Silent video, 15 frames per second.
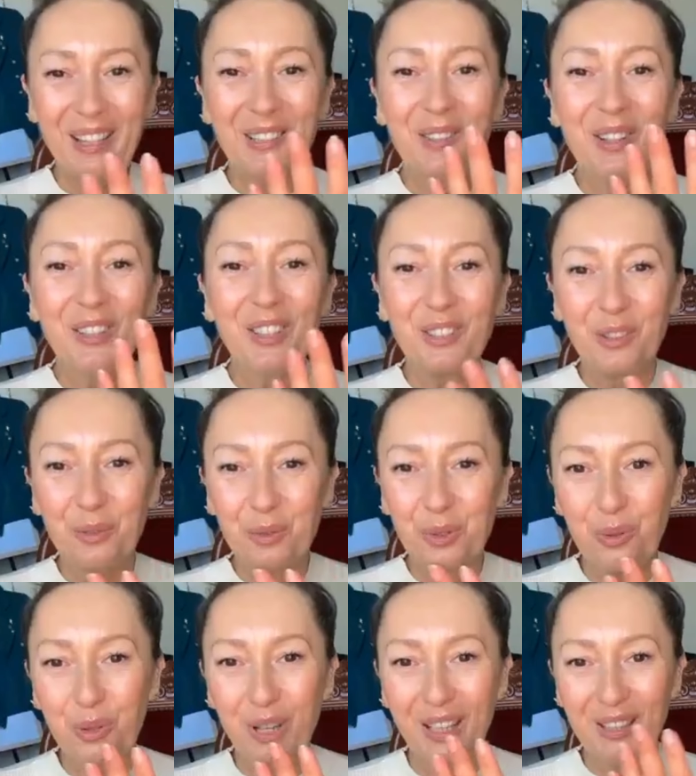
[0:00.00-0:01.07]
jak dłonie
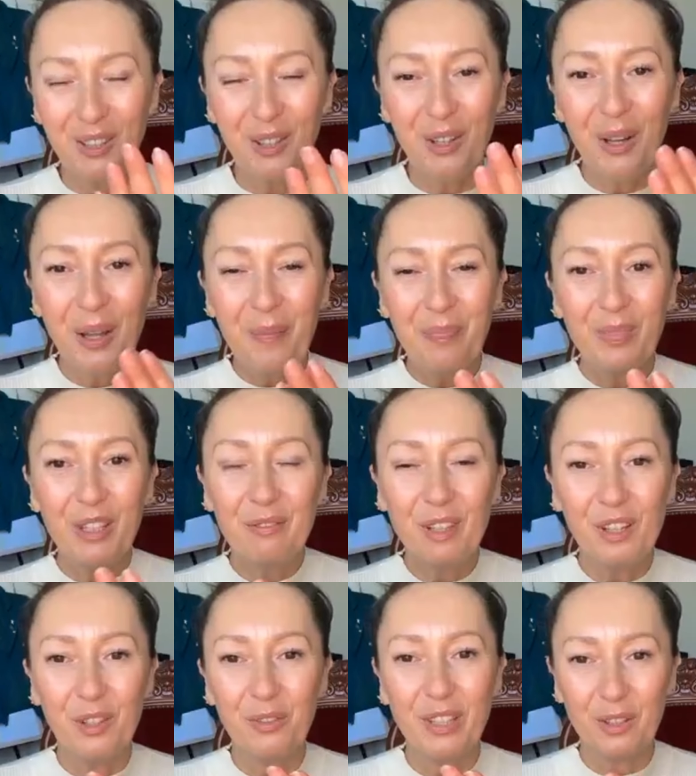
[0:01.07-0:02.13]
są suche, to
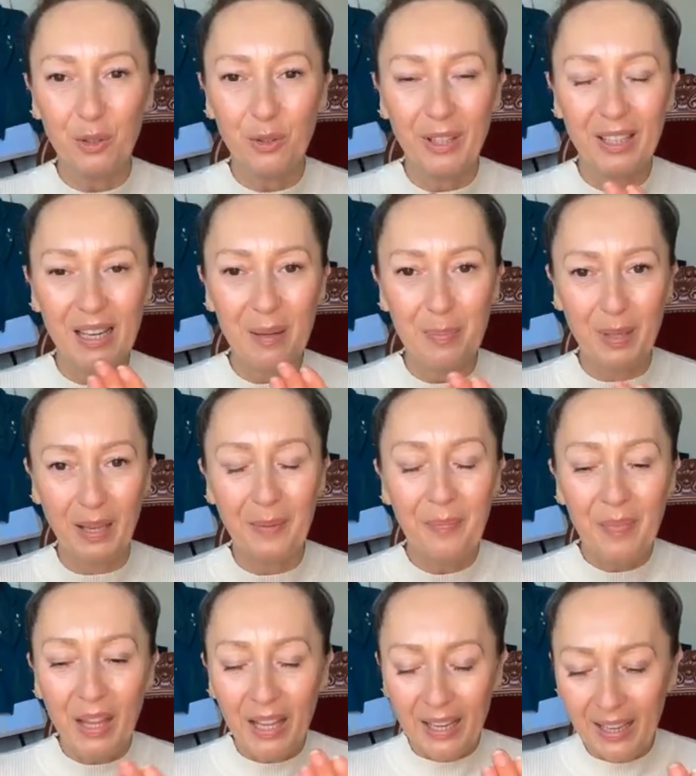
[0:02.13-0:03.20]
nie wygląda to najlepiej.